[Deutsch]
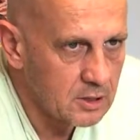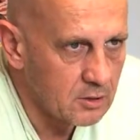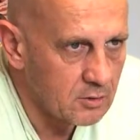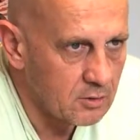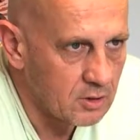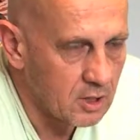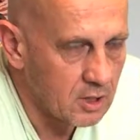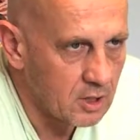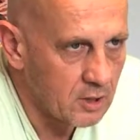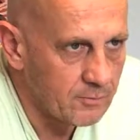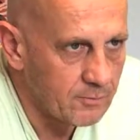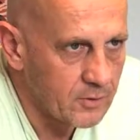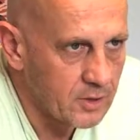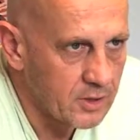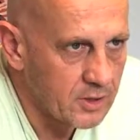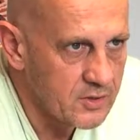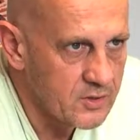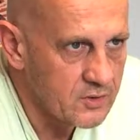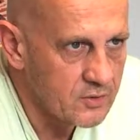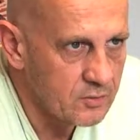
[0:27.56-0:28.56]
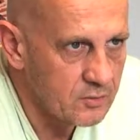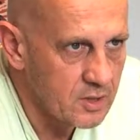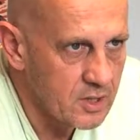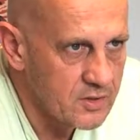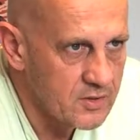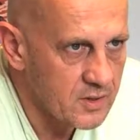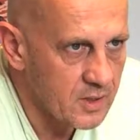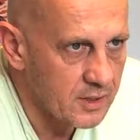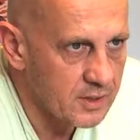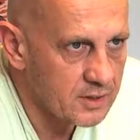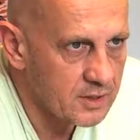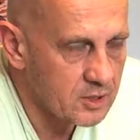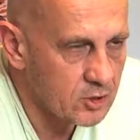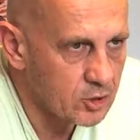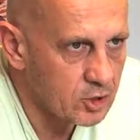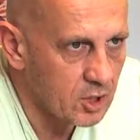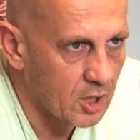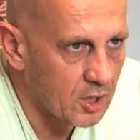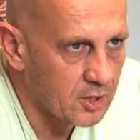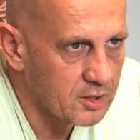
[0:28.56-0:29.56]
Und dann haben wir das zu einer Zeit
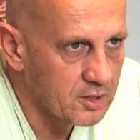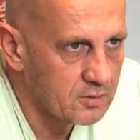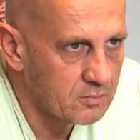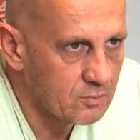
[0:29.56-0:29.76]
gestartet,